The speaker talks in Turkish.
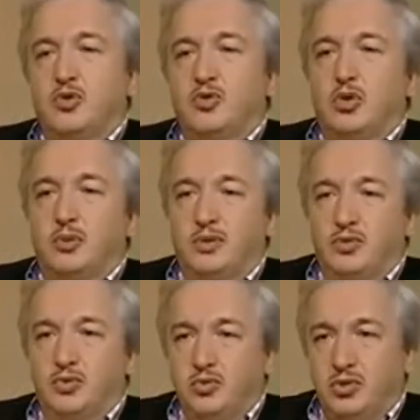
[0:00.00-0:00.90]

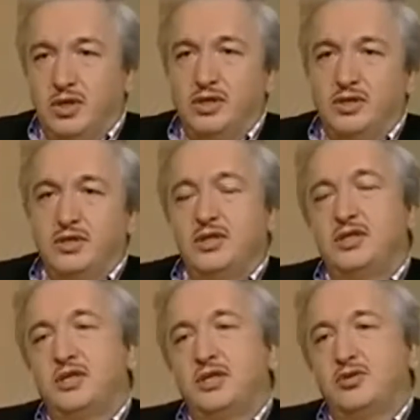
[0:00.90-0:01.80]
sorgulamak durumundayız.
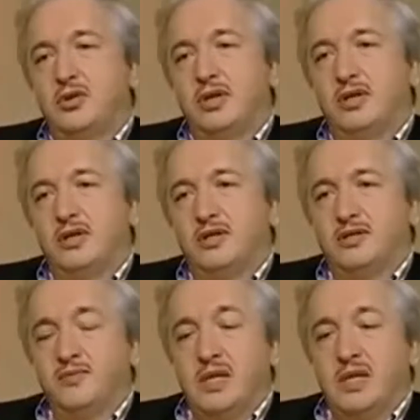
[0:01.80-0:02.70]
Girişte
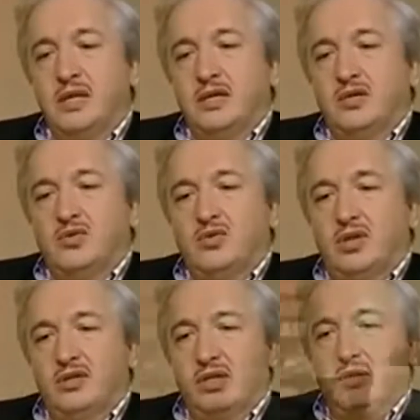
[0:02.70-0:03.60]
söylediniz.
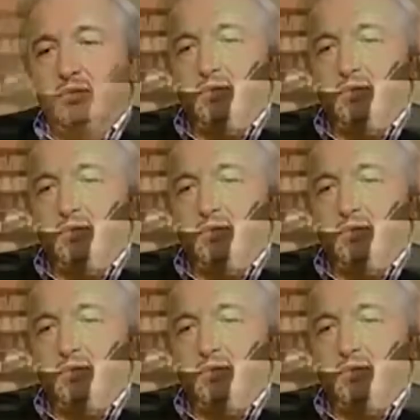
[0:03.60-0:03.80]
Kur'an-ı